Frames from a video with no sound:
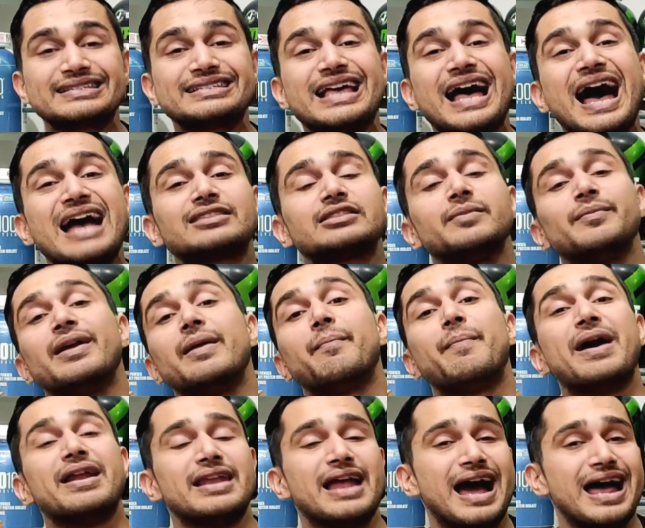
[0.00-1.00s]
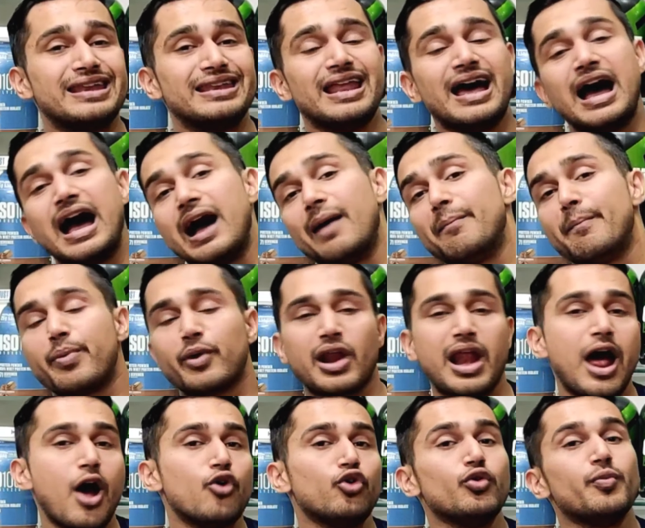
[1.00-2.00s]
साथ में बनाना
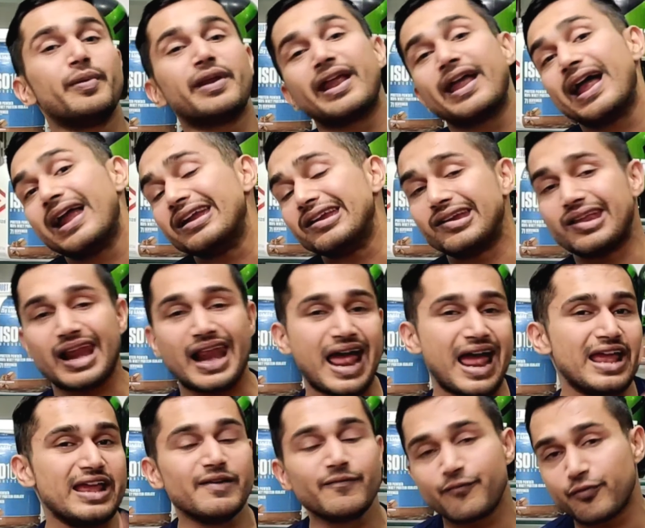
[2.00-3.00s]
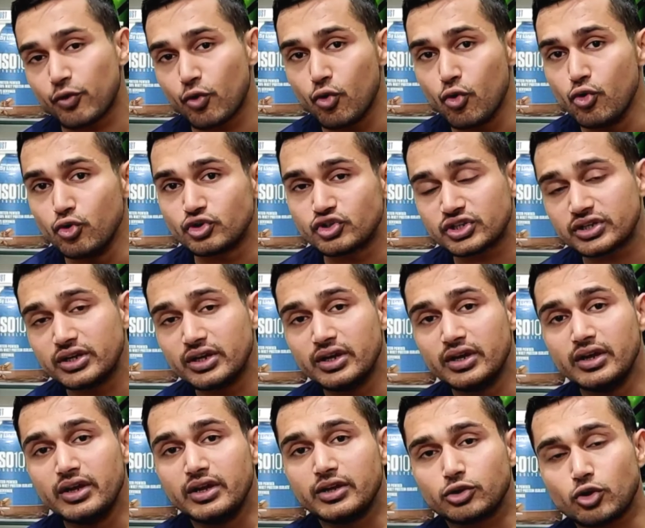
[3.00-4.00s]
ब्राउन ब्रेड ड्राई फ्रूट्स
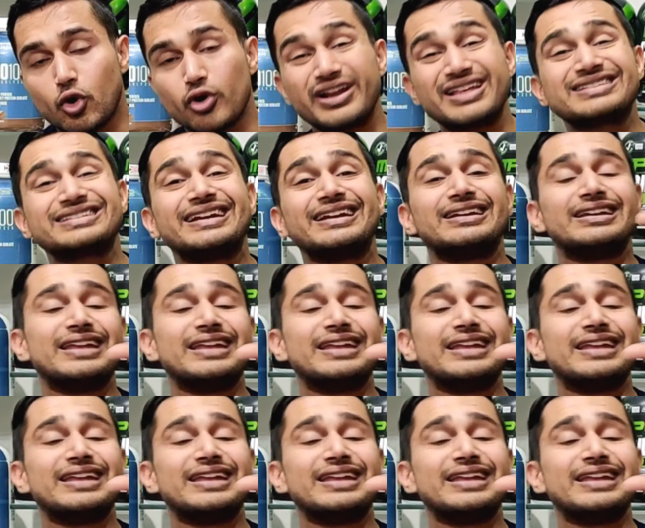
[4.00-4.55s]
थोड़े से